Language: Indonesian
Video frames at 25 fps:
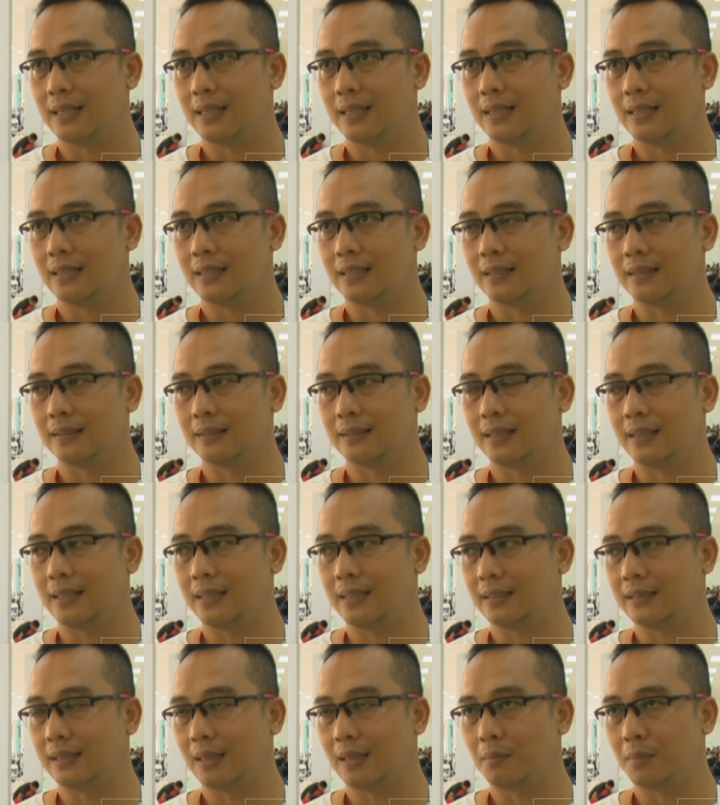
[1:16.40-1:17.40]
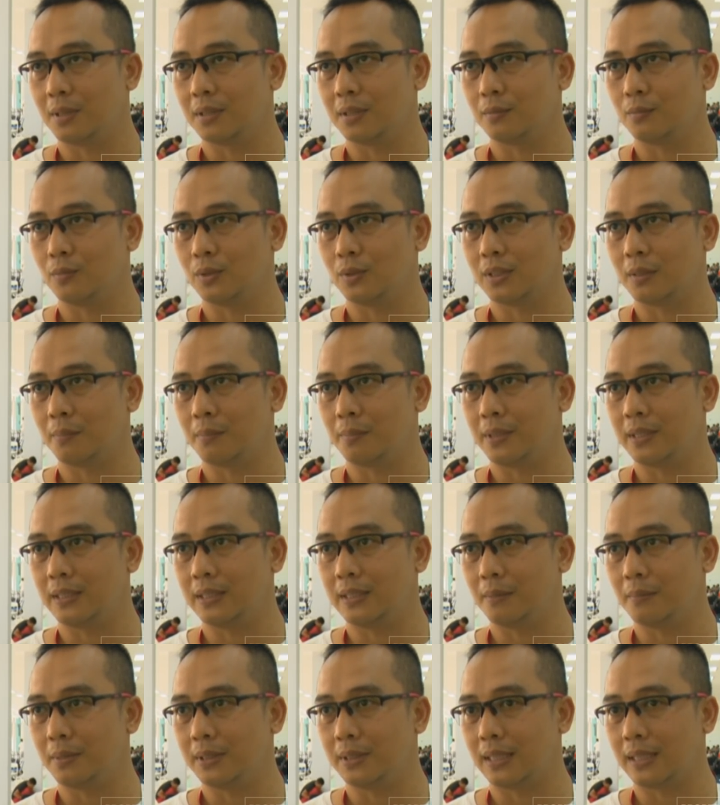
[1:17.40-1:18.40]
Eh, teknik sama semua, tapi
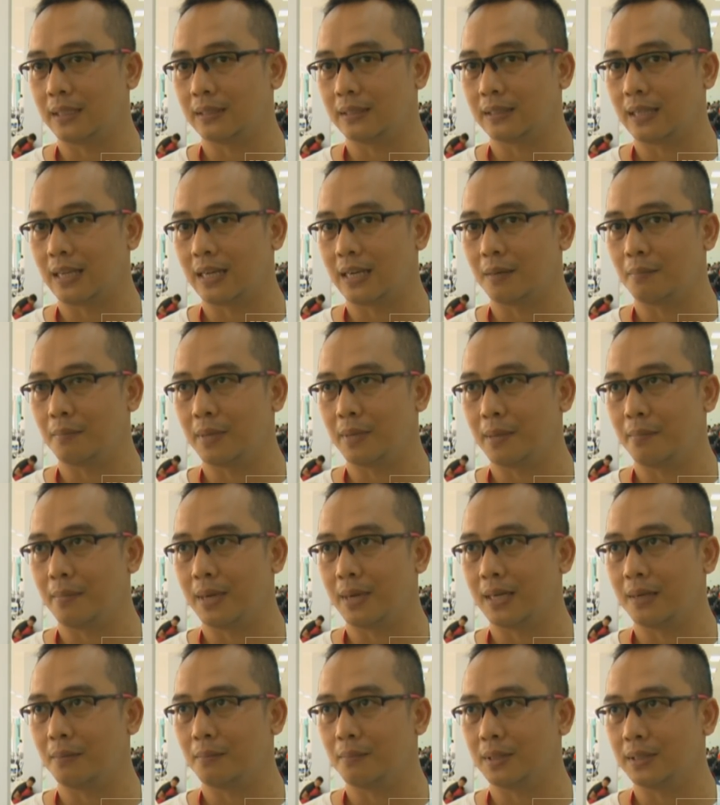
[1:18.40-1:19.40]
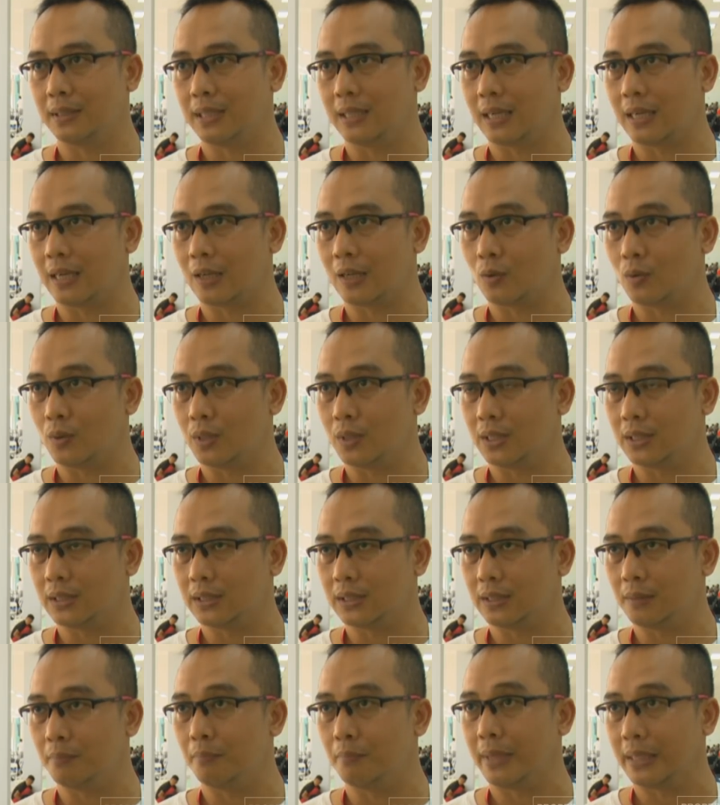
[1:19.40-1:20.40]
kita bicara sekarang bagaimana menjaga
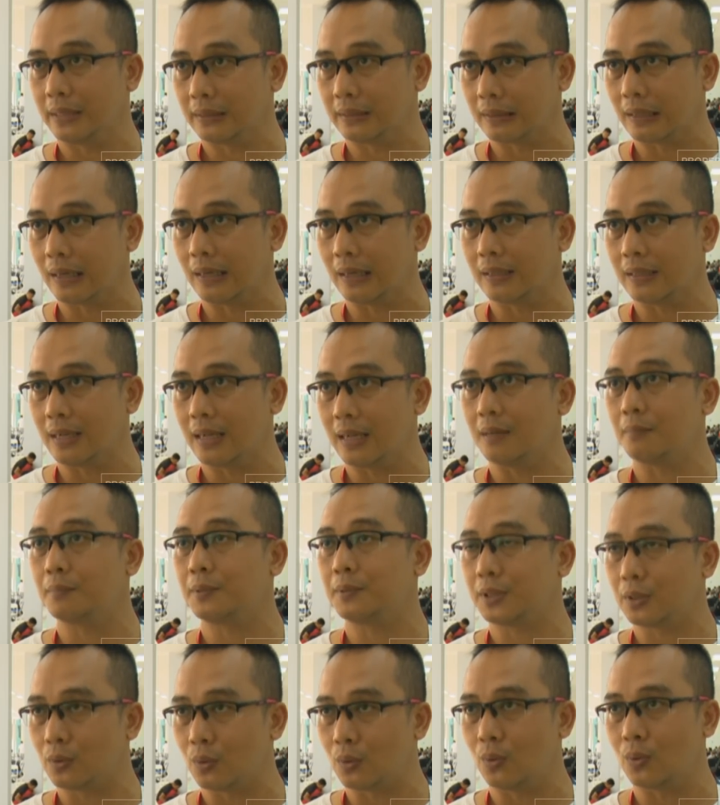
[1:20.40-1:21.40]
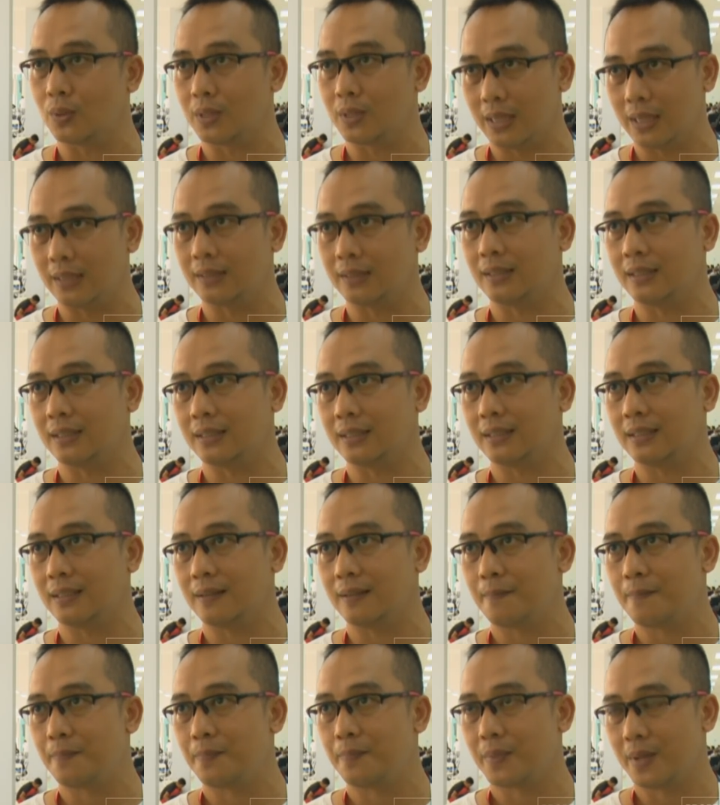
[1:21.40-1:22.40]
kondisi mental dan psikologi atlet.
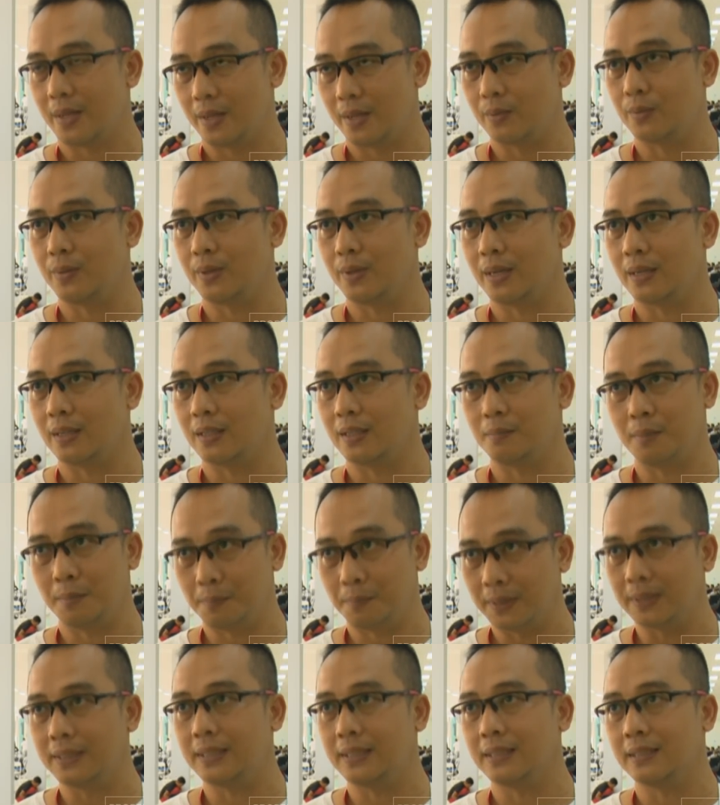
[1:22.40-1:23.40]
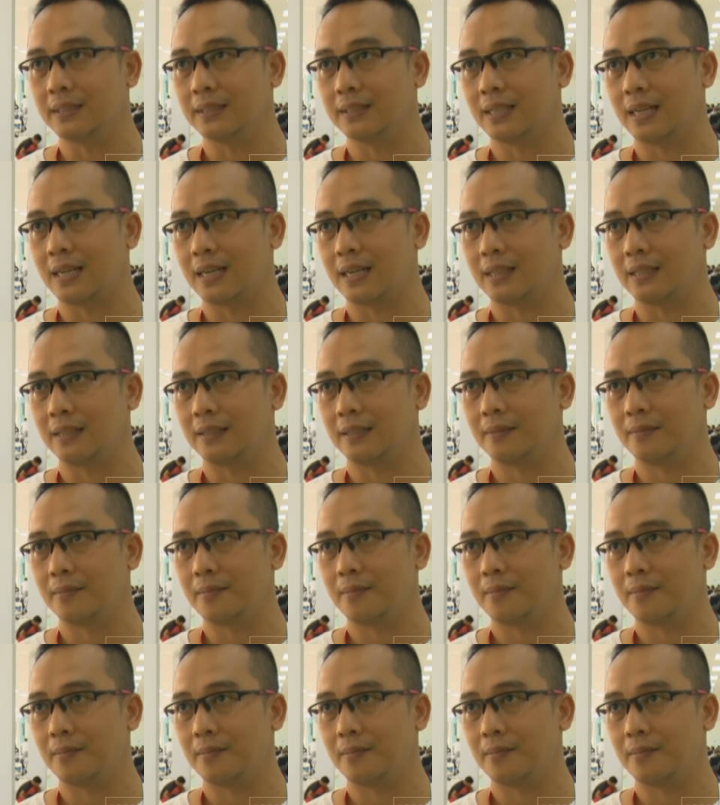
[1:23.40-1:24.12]
Itu yang lebih penting sekarang.